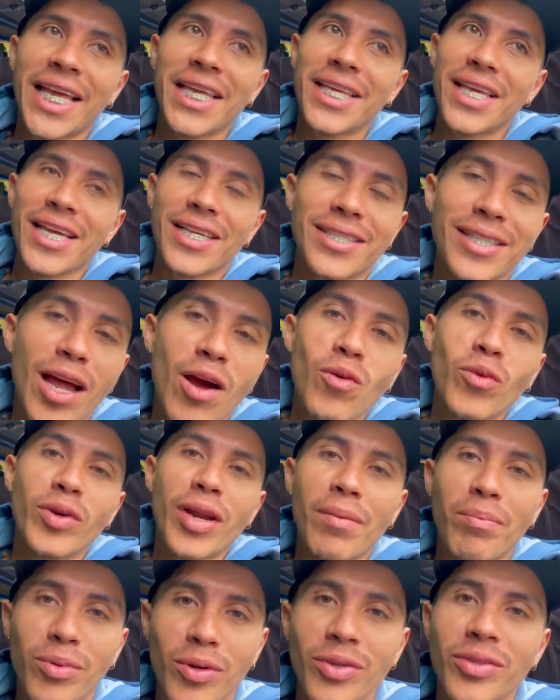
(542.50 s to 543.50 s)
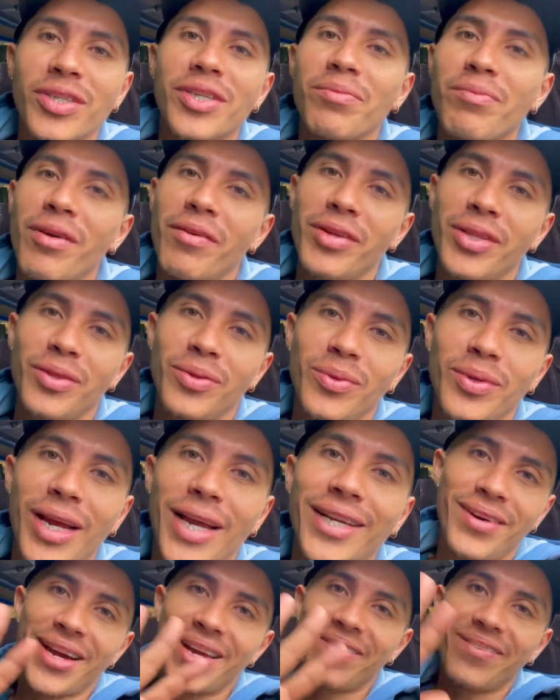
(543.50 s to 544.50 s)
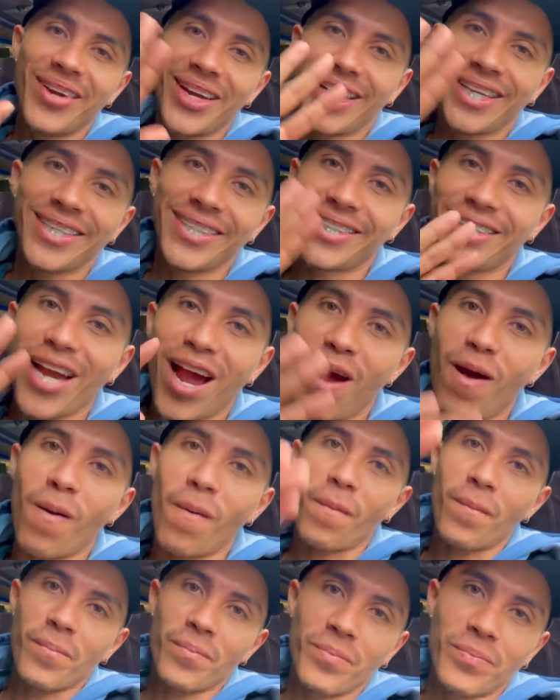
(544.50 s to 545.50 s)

y hasta una próxima aventura. Bye bye, chao.